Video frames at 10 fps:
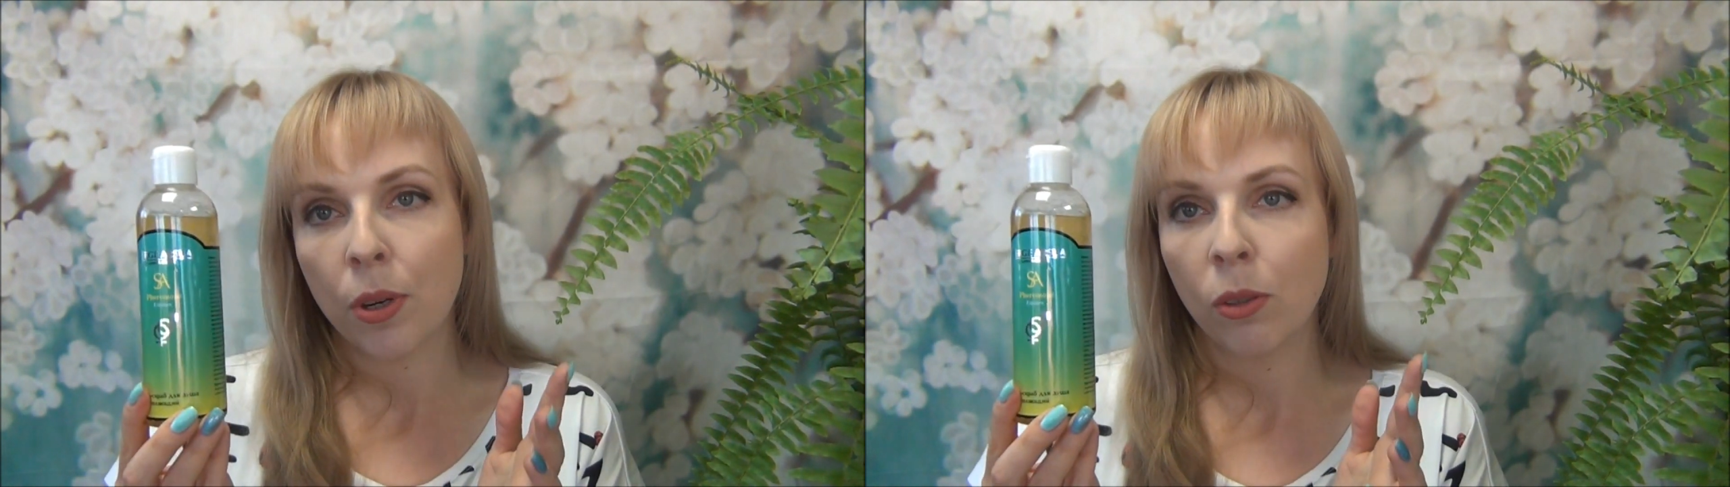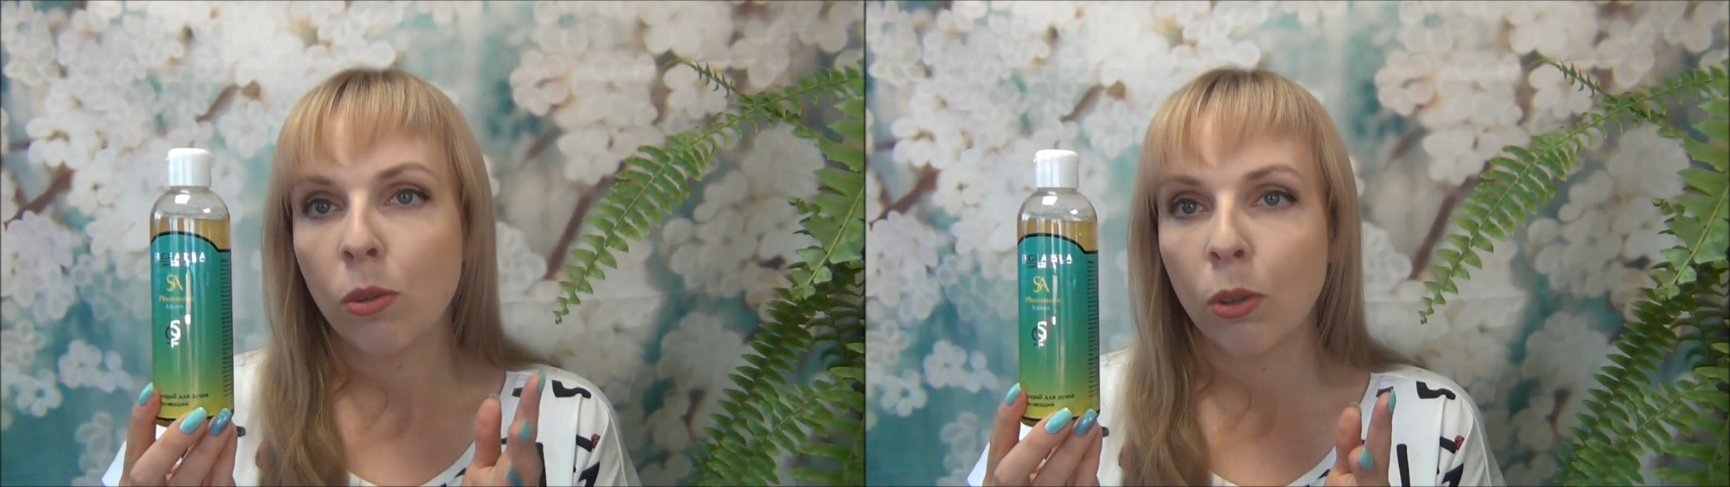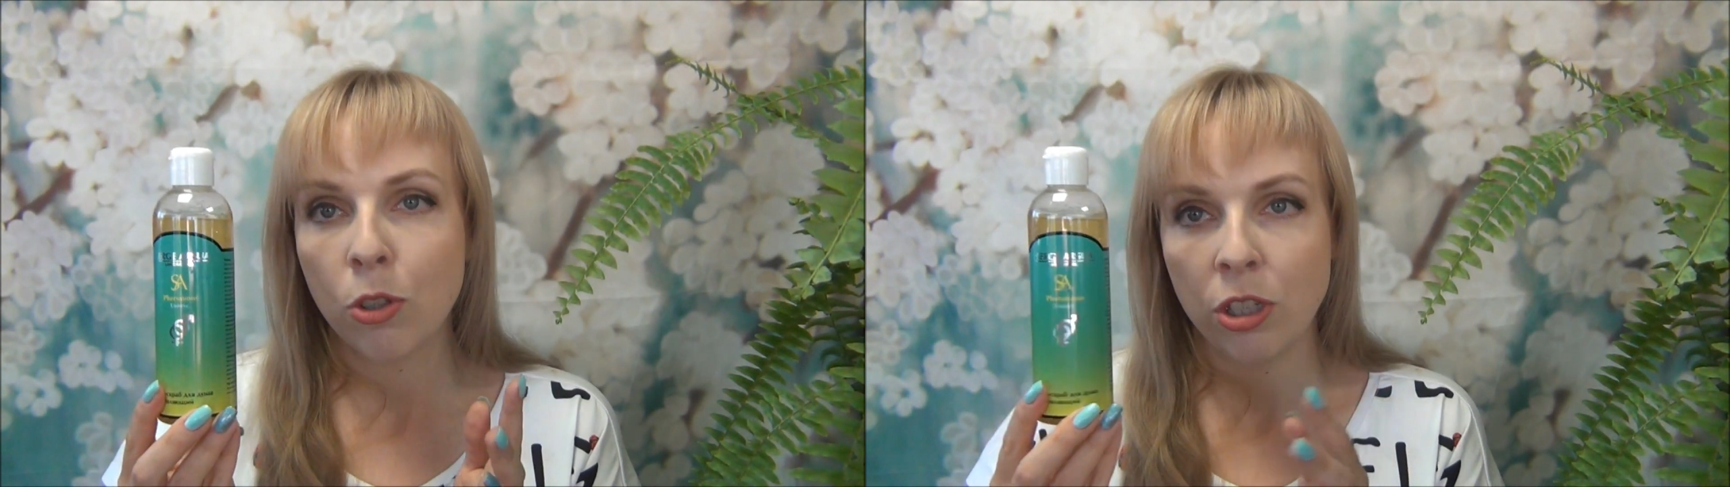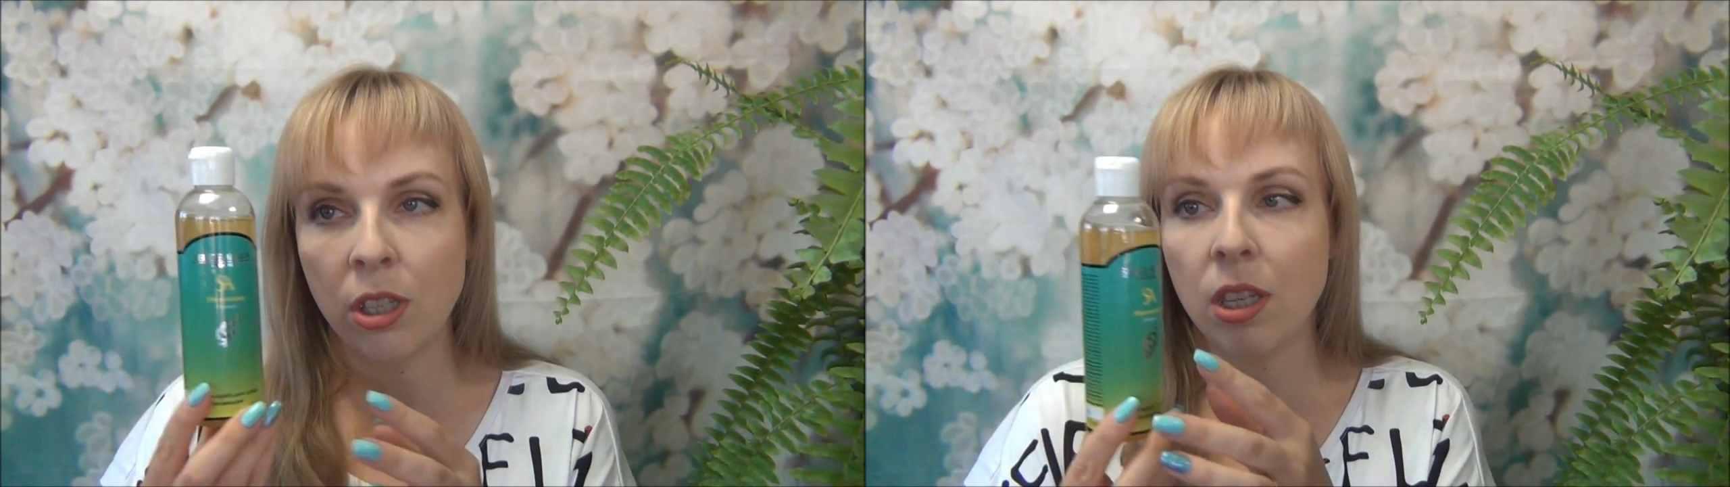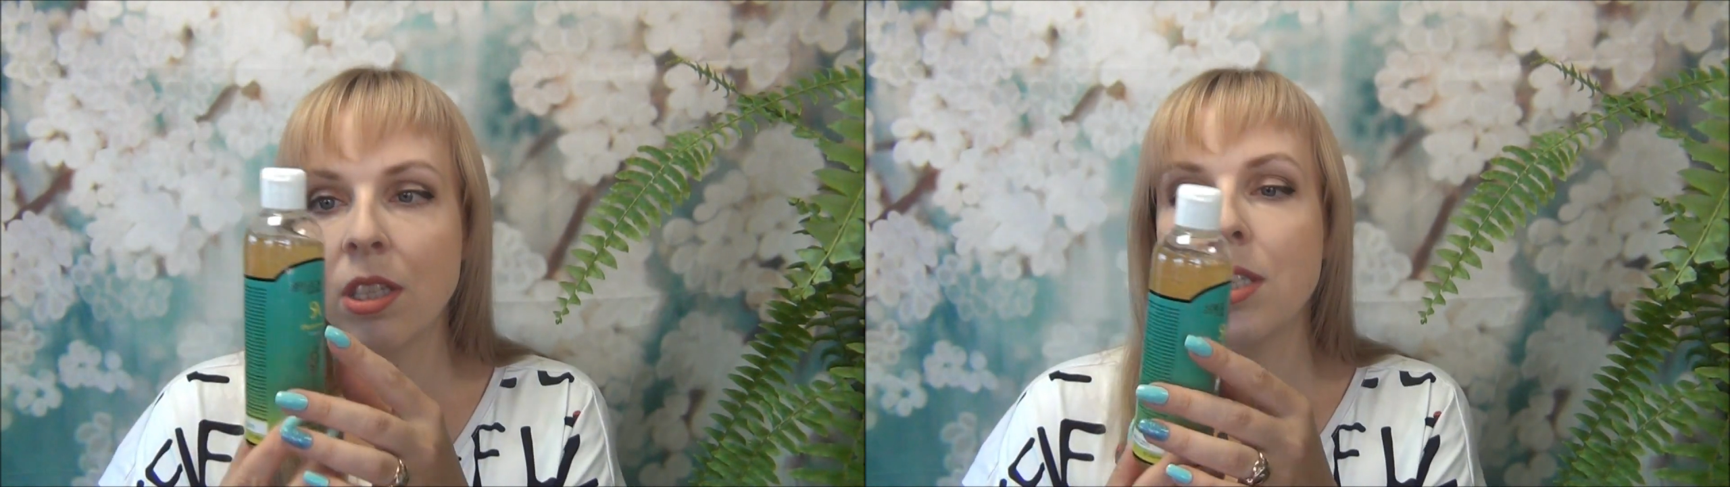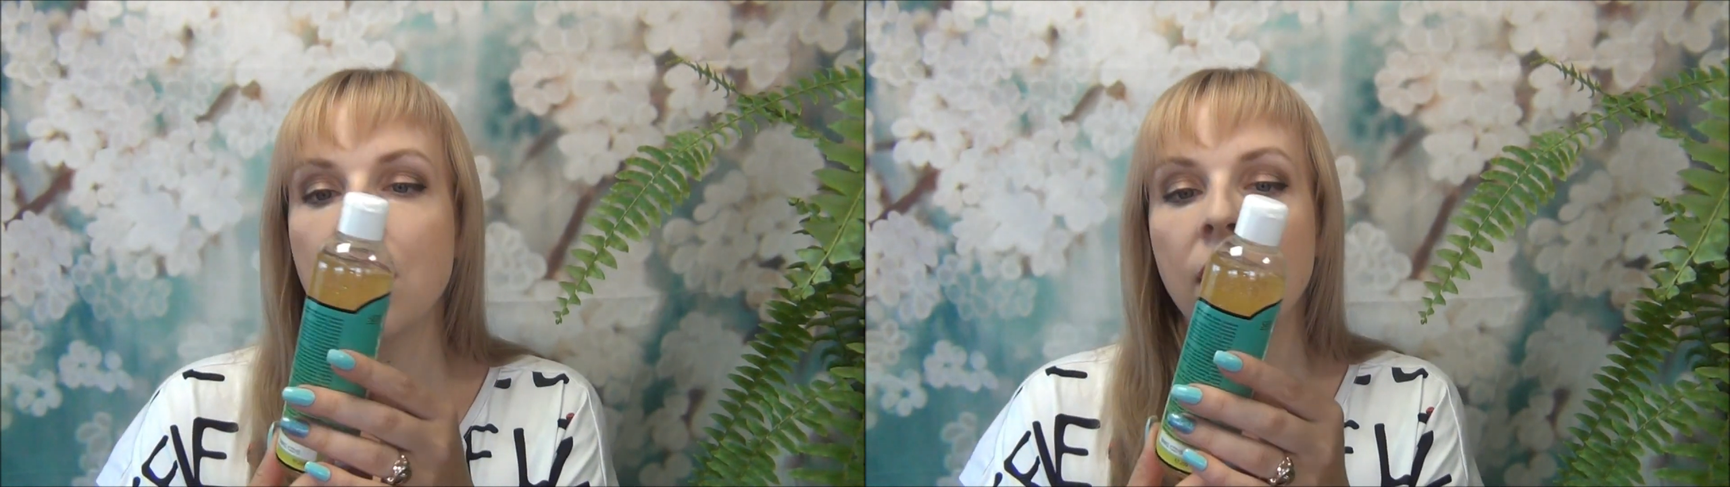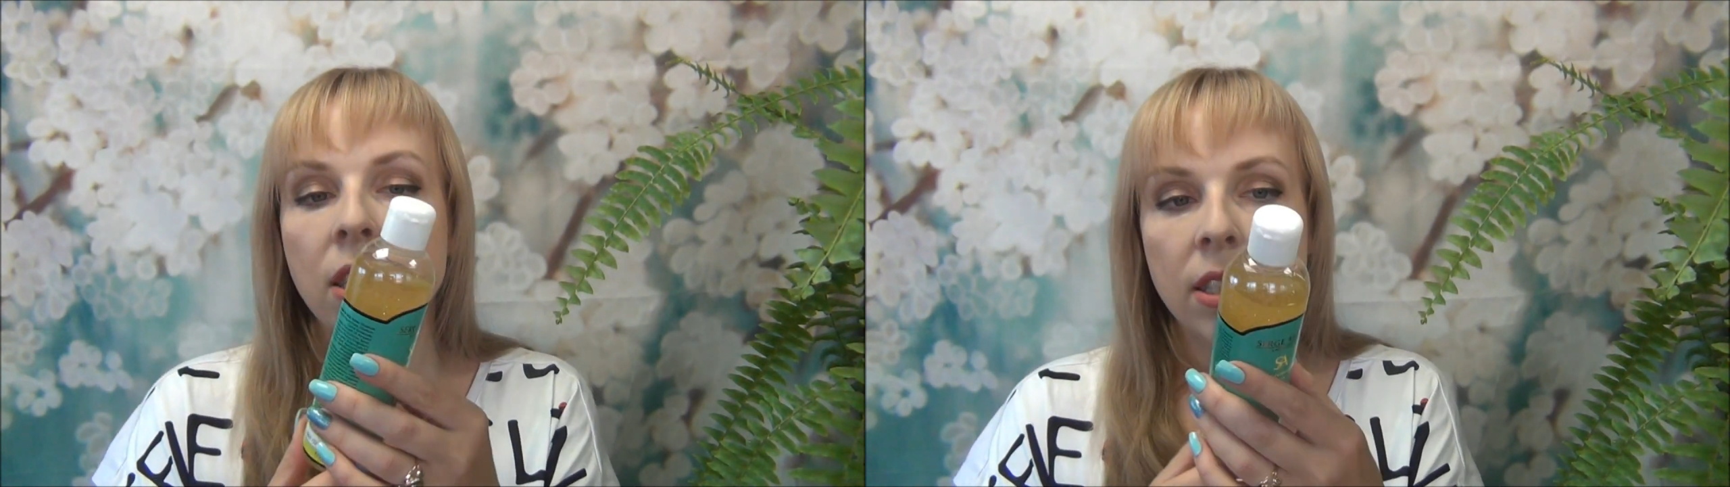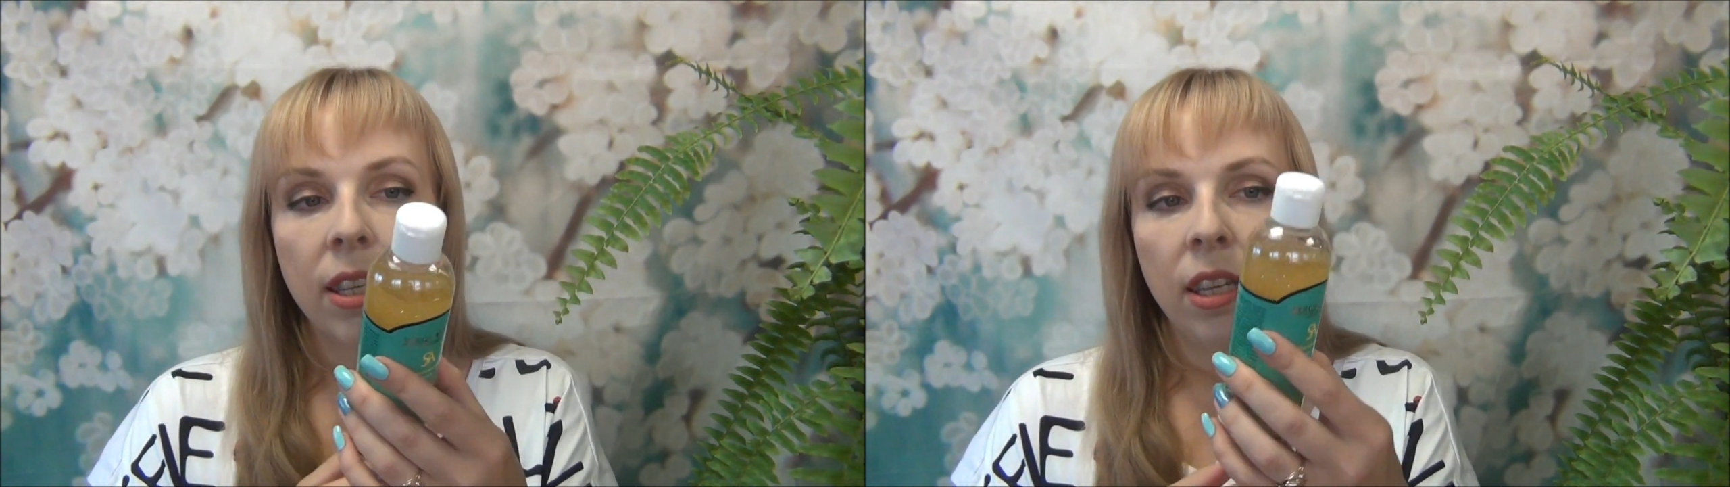продукт очень интересный